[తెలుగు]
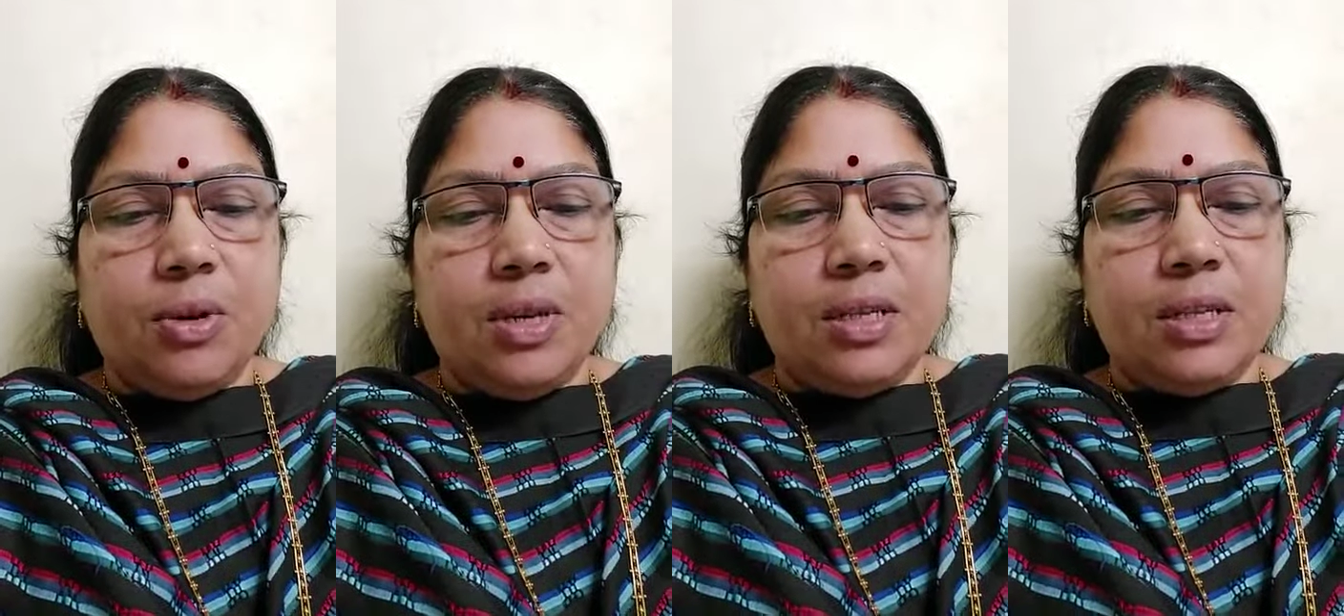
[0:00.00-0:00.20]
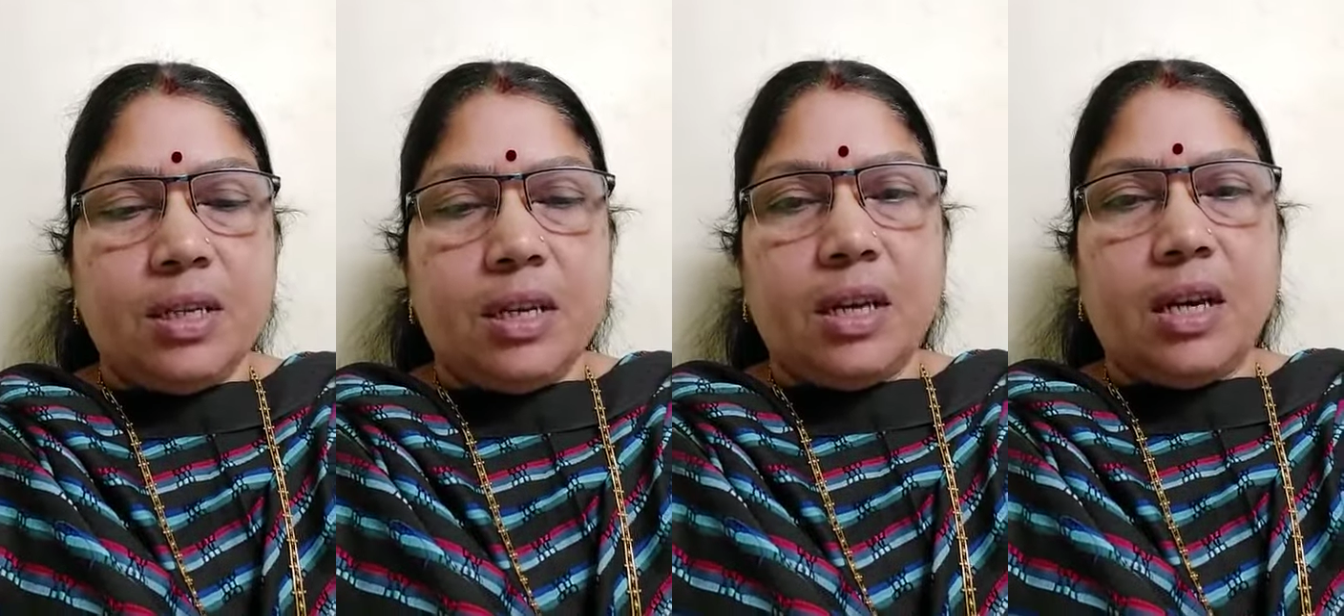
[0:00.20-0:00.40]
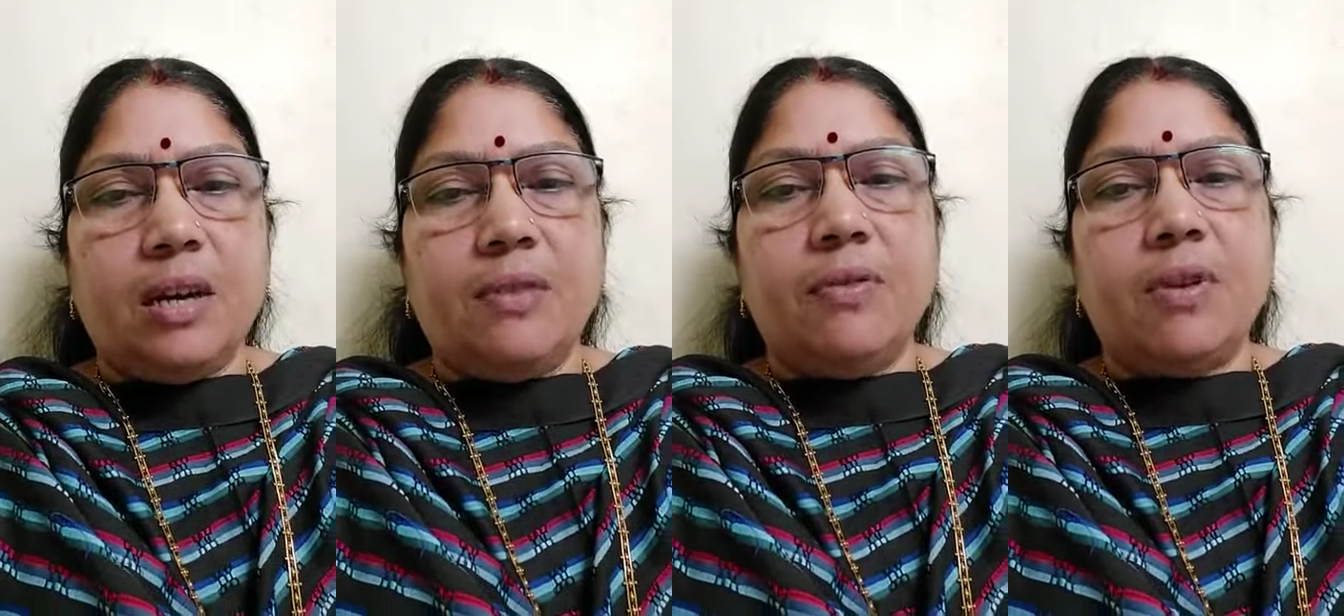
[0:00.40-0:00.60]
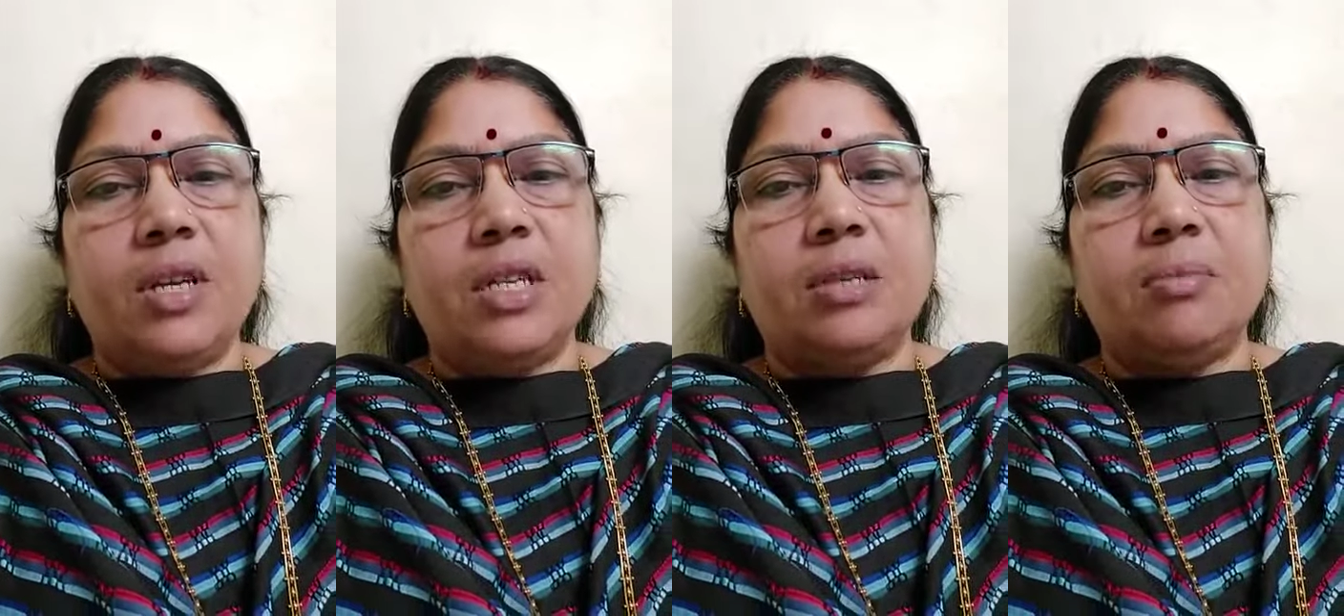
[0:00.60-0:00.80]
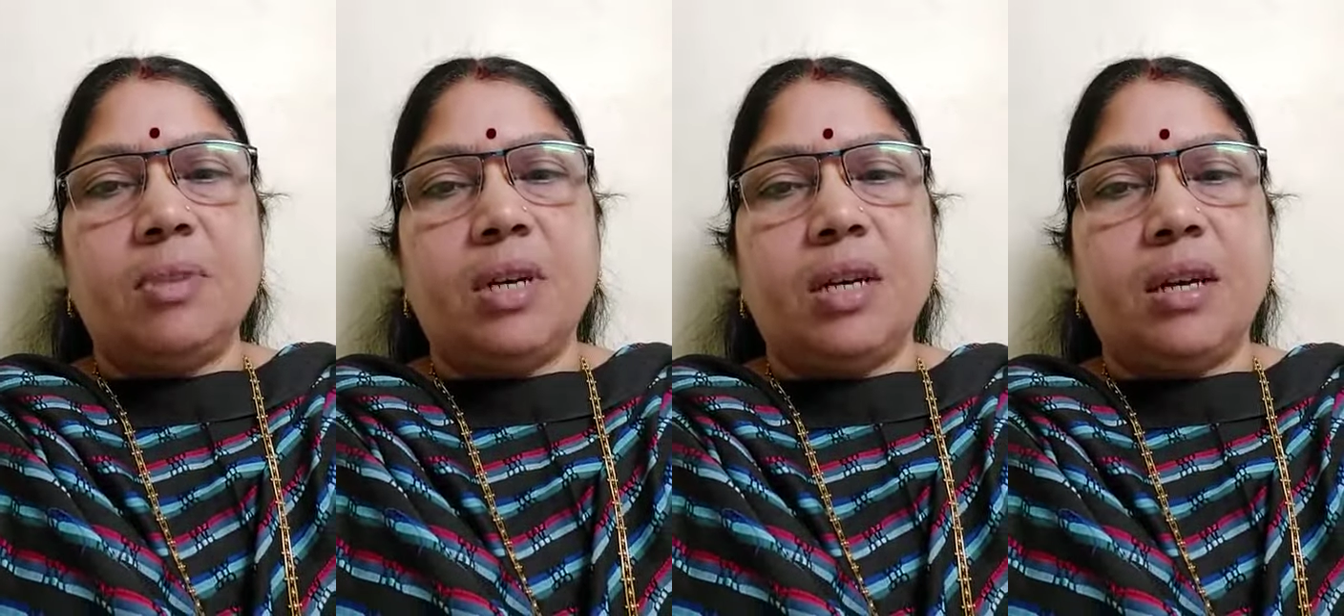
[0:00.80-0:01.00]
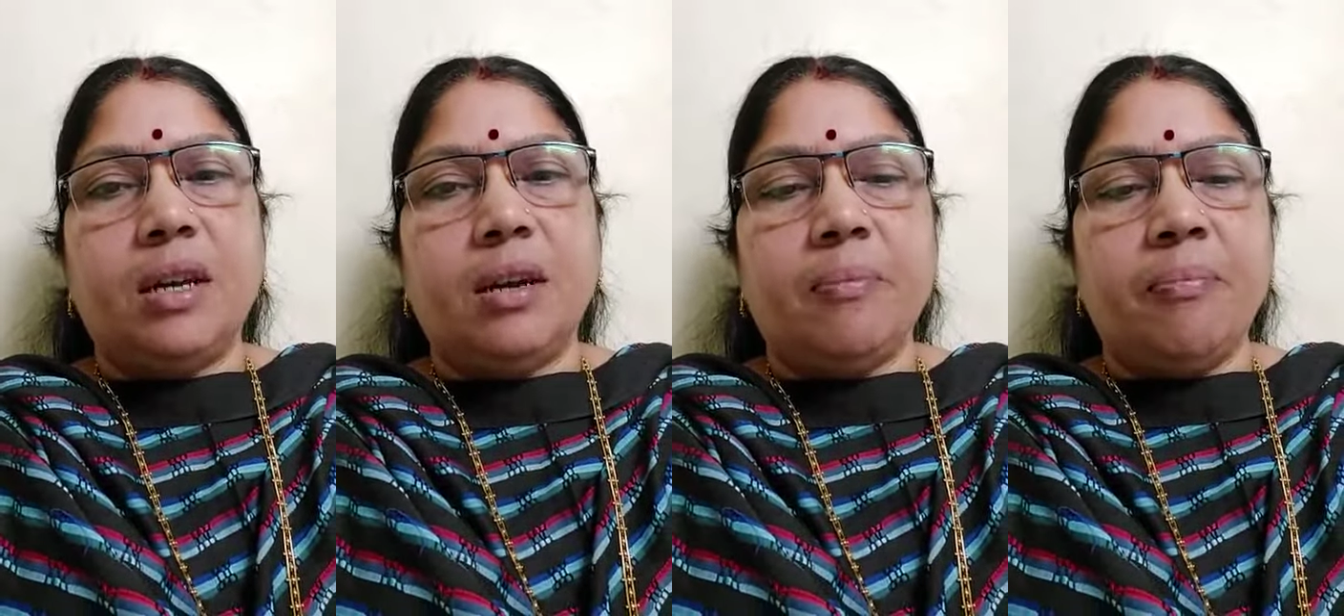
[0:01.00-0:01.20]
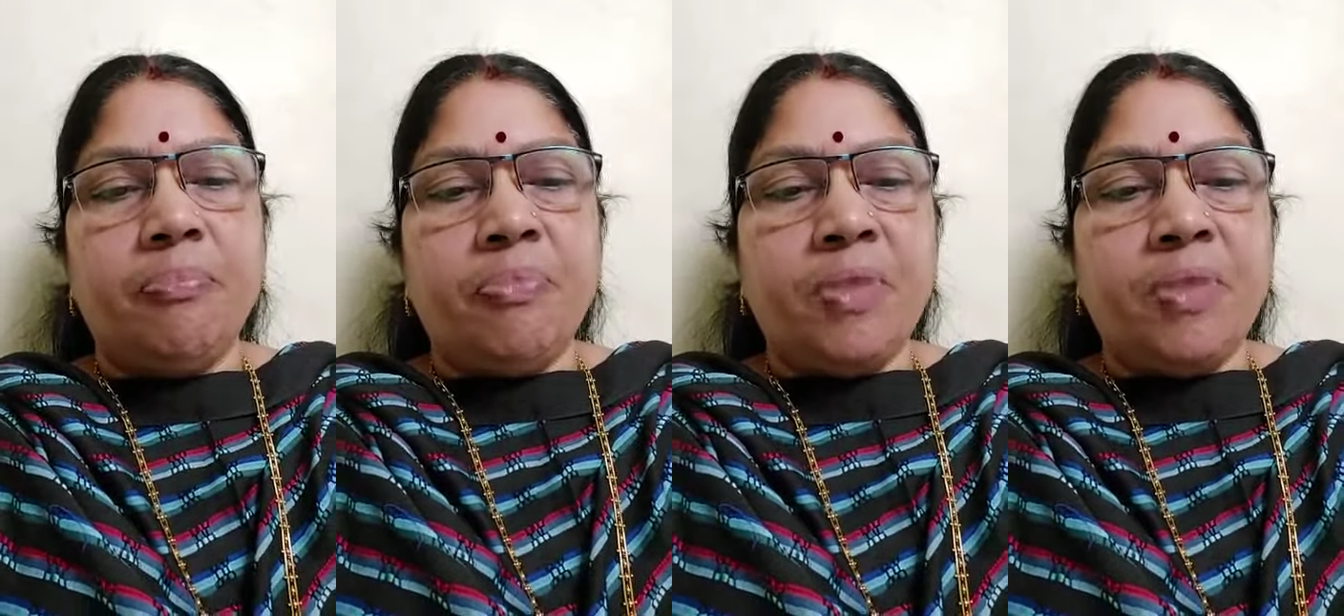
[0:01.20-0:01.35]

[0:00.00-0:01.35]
హోలిస్టిక్ అడ్వాన్స్మెంట్